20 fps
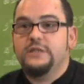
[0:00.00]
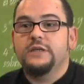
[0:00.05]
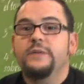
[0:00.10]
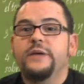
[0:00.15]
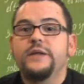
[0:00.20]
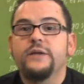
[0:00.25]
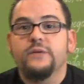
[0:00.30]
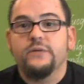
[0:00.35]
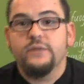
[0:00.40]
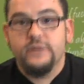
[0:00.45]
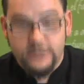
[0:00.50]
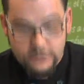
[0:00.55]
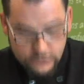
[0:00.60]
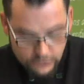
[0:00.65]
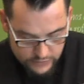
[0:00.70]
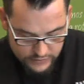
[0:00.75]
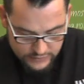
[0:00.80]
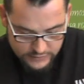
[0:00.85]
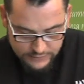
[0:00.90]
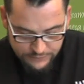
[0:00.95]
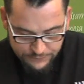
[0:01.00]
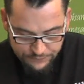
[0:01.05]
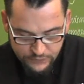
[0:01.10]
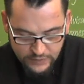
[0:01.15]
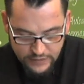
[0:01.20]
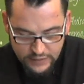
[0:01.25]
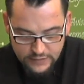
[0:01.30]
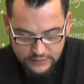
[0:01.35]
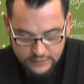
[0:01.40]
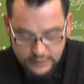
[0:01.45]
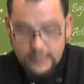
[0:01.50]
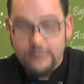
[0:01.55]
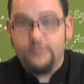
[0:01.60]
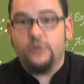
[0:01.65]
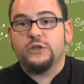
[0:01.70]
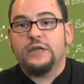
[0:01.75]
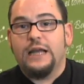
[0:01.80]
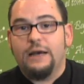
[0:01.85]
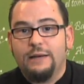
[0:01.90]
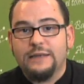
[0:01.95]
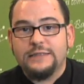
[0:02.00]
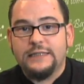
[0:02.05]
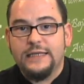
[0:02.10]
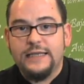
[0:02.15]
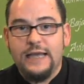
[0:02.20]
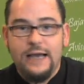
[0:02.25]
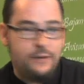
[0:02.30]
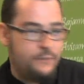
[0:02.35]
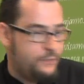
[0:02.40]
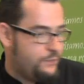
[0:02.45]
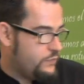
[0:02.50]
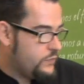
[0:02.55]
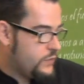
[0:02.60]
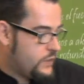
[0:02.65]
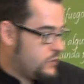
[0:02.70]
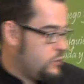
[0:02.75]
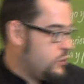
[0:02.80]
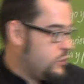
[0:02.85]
es divino. Entonces, tenemos la base ya,